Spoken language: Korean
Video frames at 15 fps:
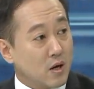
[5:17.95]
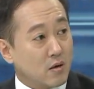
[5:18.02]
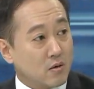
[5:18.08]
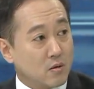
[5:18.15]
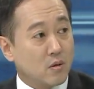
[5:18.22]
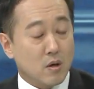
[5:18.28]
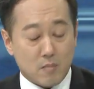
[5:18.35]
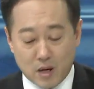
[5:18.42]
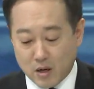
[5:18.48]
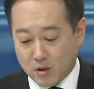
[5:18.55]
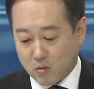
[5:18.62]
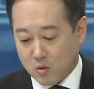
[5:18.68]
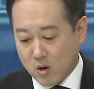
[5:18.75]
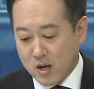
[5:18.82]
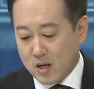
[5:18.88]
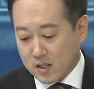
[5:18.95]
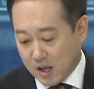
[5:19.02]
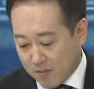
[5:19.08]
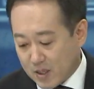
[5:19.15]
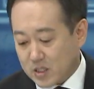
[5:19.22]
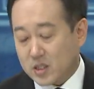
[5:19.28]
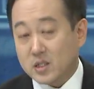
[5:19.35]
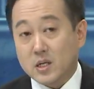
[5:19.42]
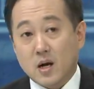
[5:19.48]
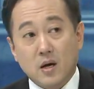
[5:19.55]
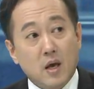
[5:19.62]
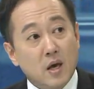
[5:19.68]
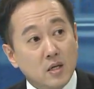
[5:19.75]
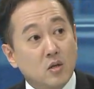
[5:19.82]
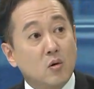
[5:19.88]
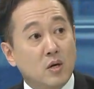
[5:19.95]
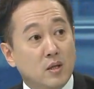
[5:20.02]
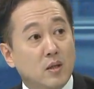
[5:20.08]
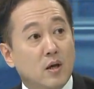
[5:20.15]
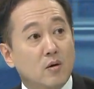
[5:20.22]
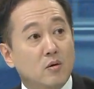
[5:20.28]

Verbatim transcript: 음. 그렇게 말했고 다만 시장의 해석인데요.